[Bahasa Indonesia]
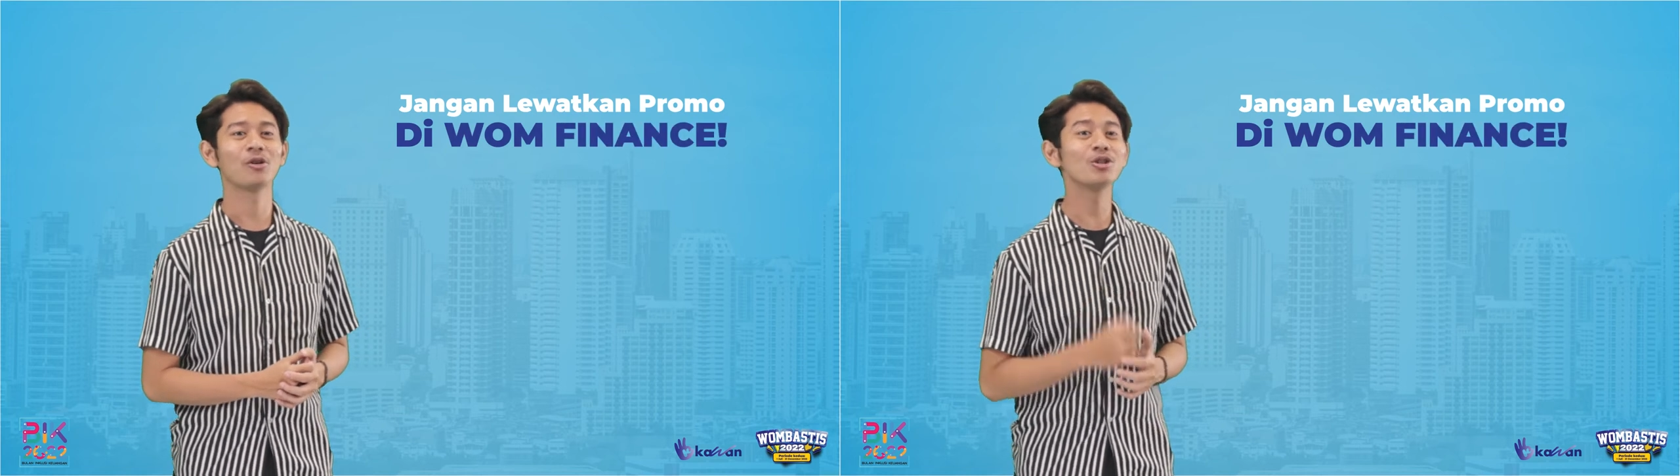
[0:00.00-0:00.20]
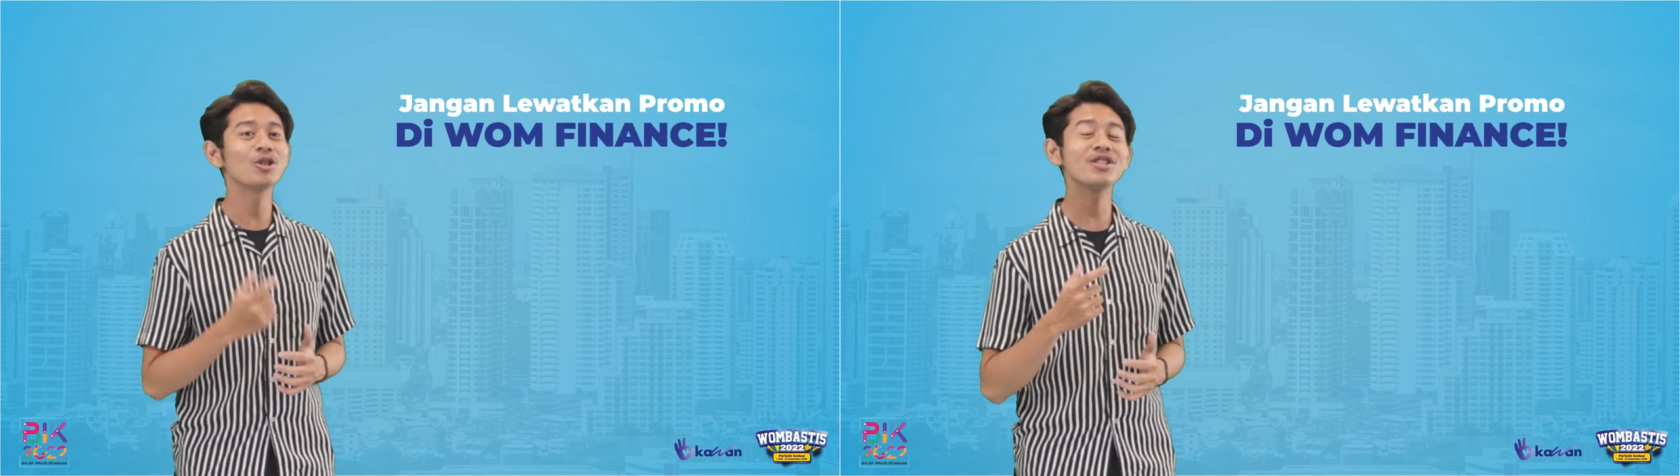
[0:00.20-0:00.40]

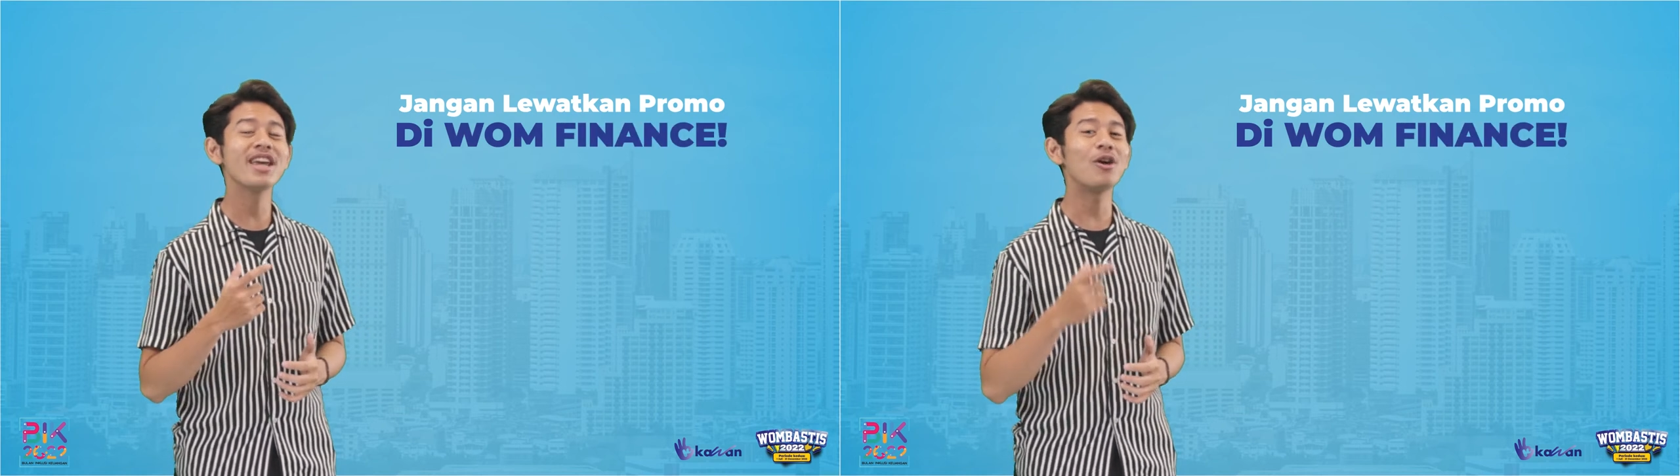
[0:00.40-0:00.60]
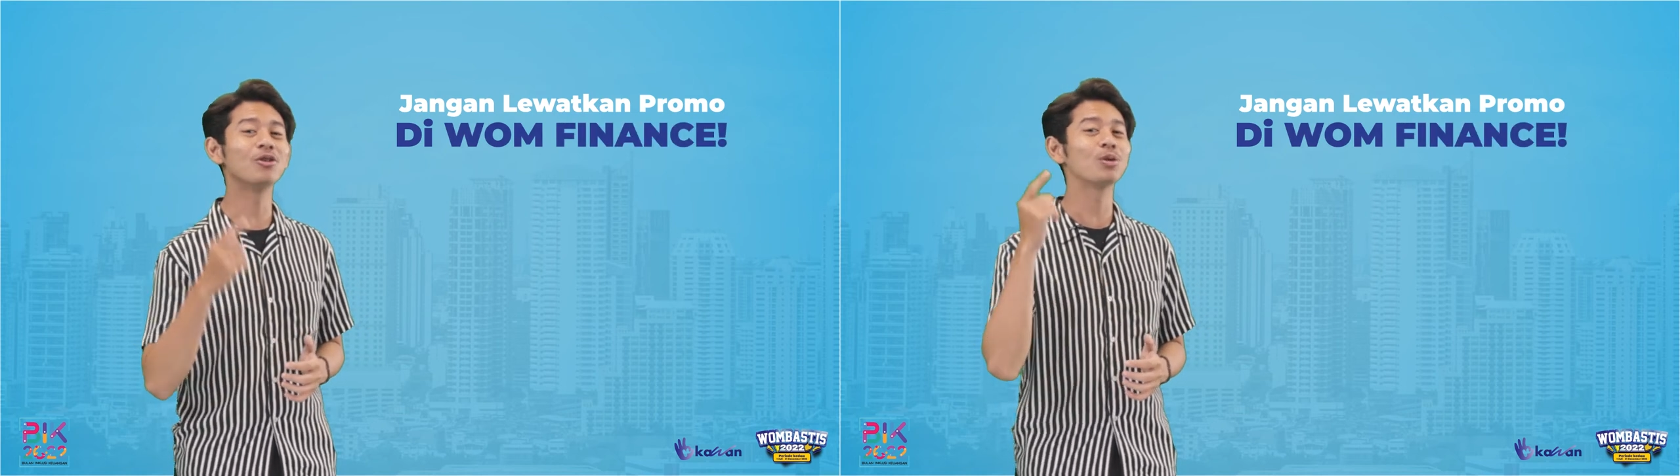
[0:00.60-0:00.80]

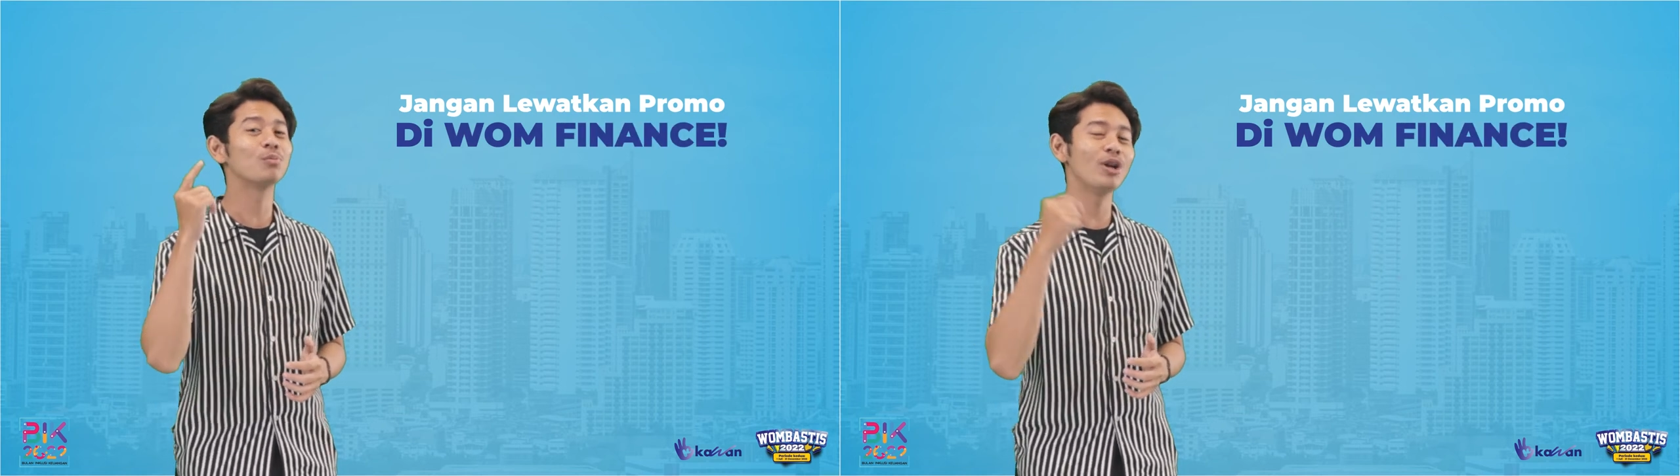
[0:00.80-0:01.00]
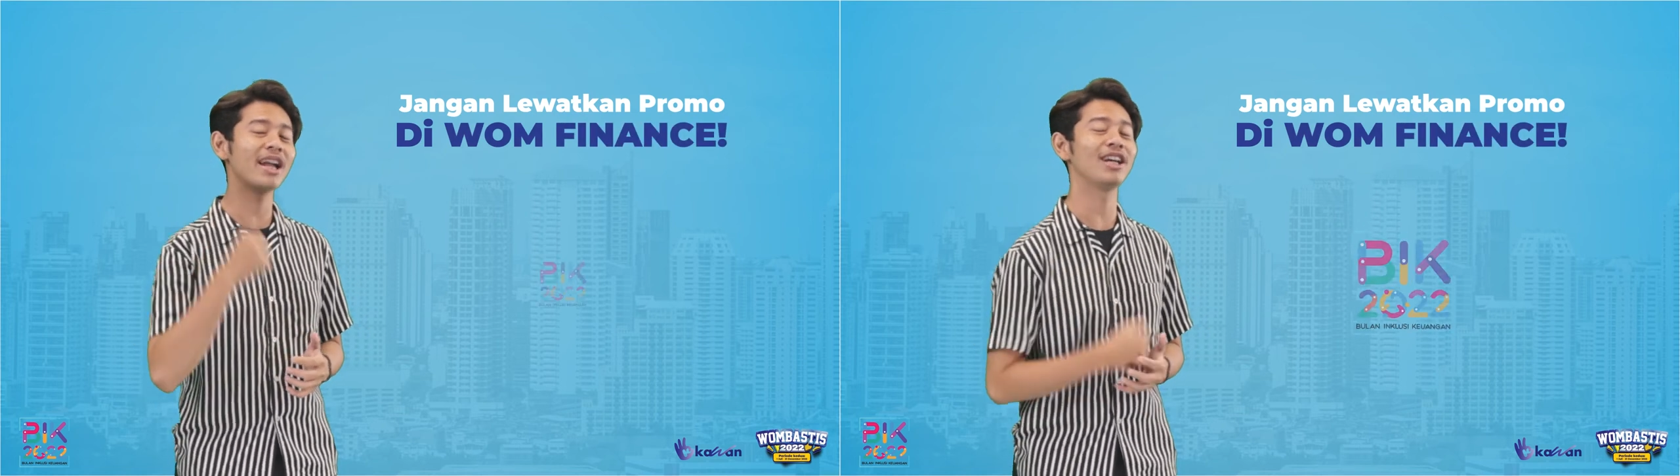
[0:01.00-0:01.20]
khususnya untuk
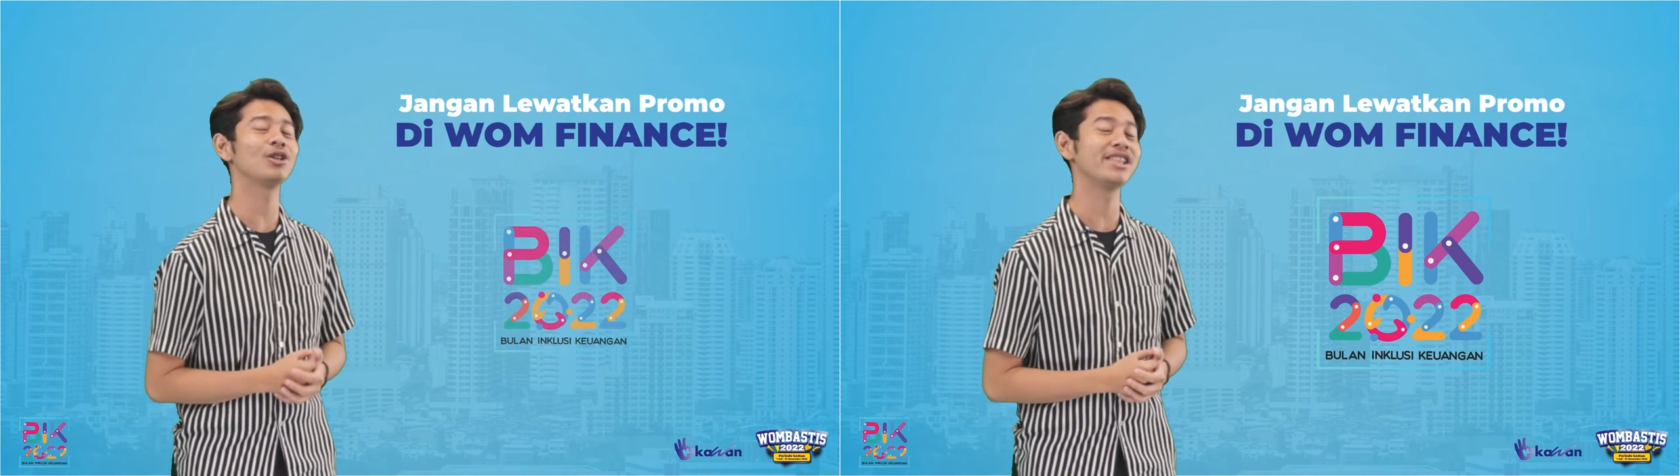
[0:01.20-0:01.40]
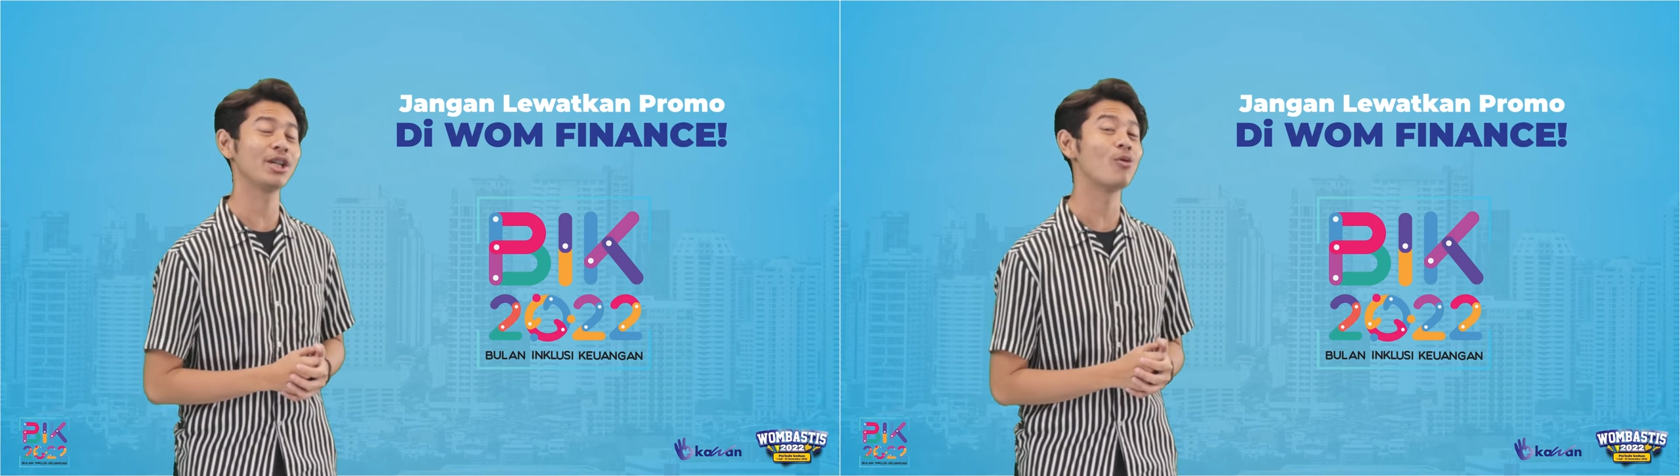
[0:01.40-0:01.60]
bulan inklusi